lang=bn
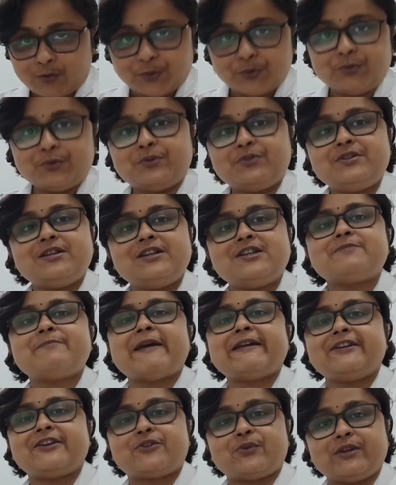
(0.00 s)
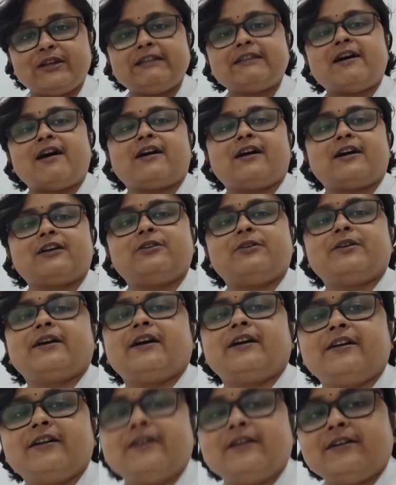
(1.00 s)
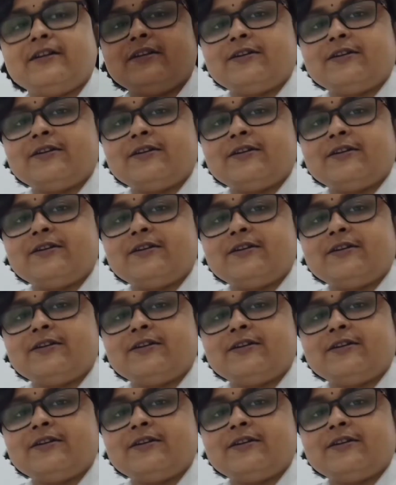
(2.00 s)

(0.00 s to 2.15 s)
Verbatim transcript: কোন কোন জিনিস ম্যান্ডেটরিলি থাকা দরকার